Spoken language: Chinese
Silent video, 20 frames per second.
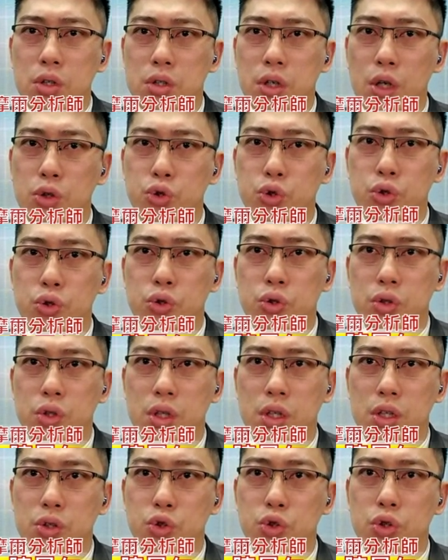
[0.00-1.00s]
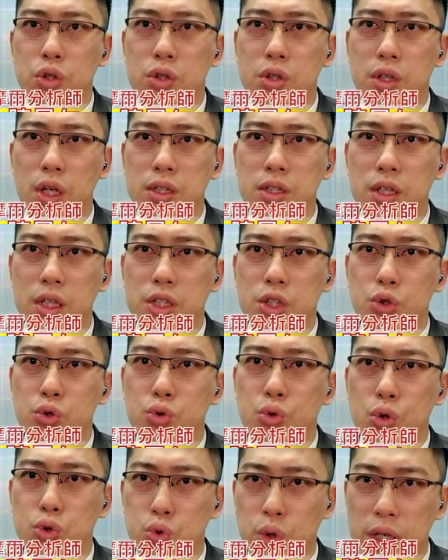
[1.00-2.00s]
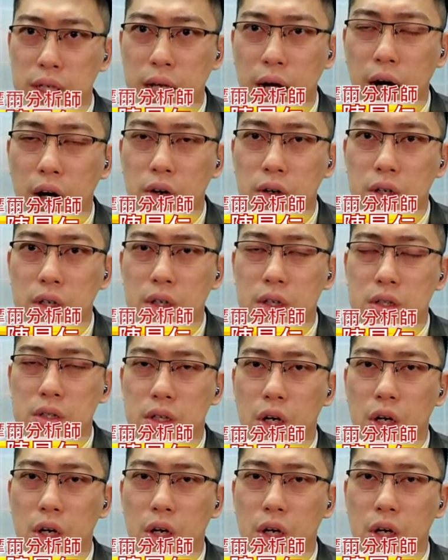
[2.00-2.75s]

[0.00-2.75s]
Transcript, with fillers: 然后去那个去跟着一起去做追高，